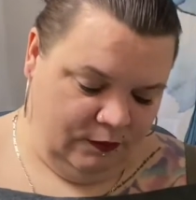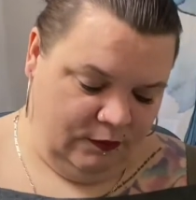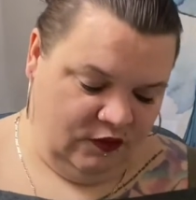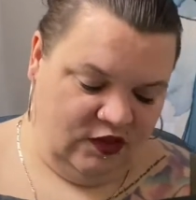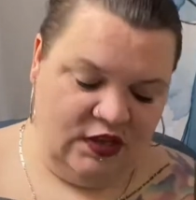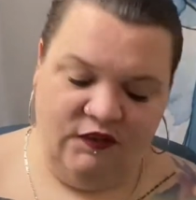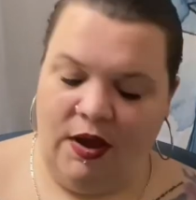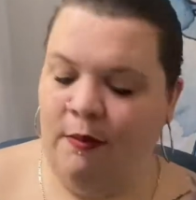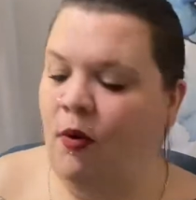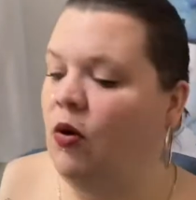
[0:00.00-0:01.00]
C'était
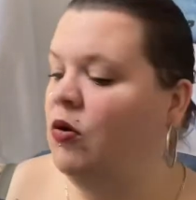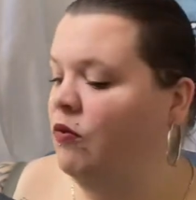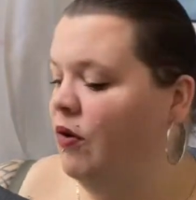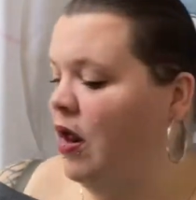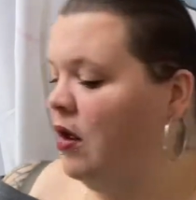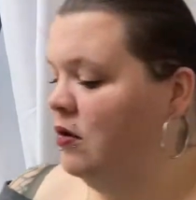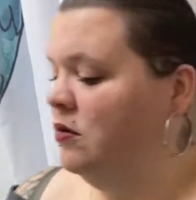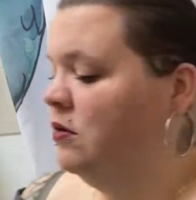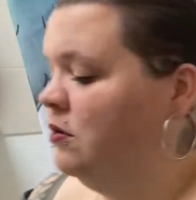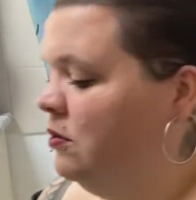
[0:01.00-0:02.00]
vraiment, voilà,
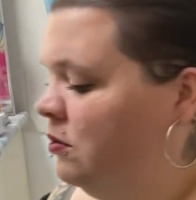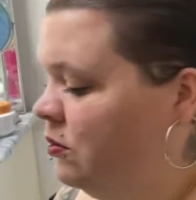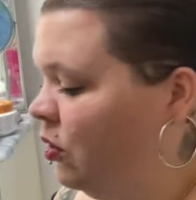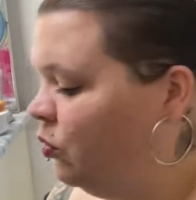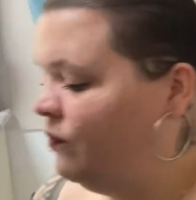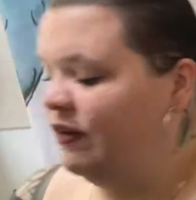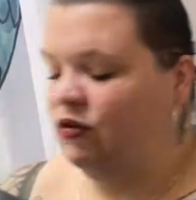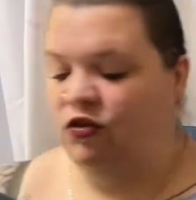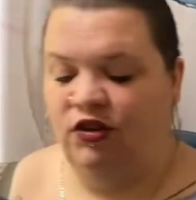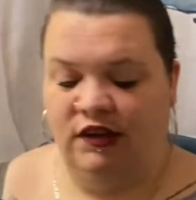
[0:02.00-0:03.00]
quand on va
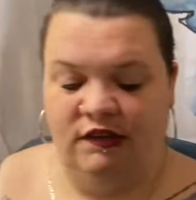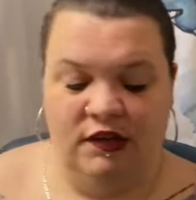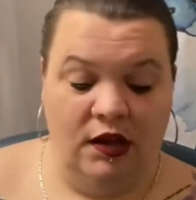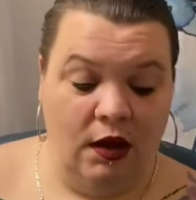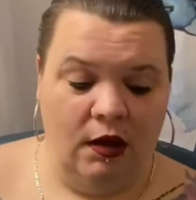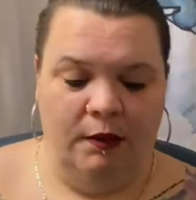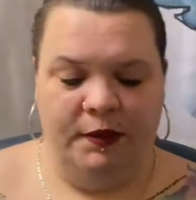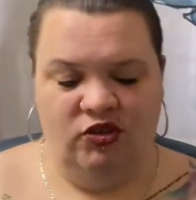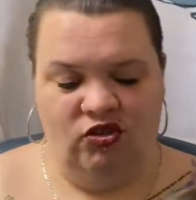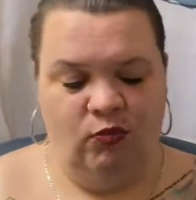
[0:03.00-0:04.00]
sortir, etc.
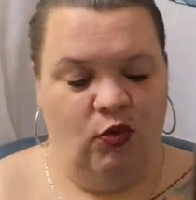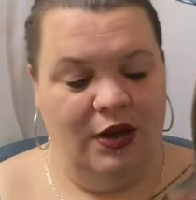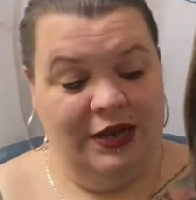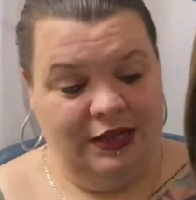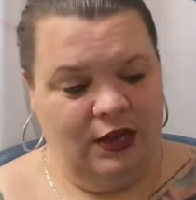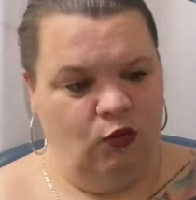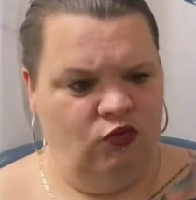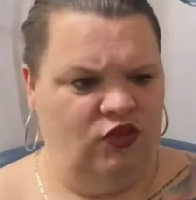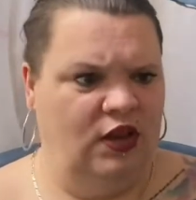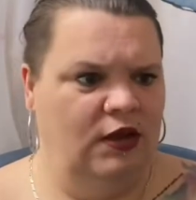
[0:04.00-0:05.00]
Après, chez moi, elle est très longue,
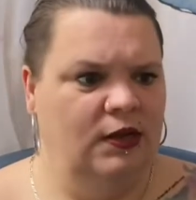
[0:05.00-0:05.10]
celle-là.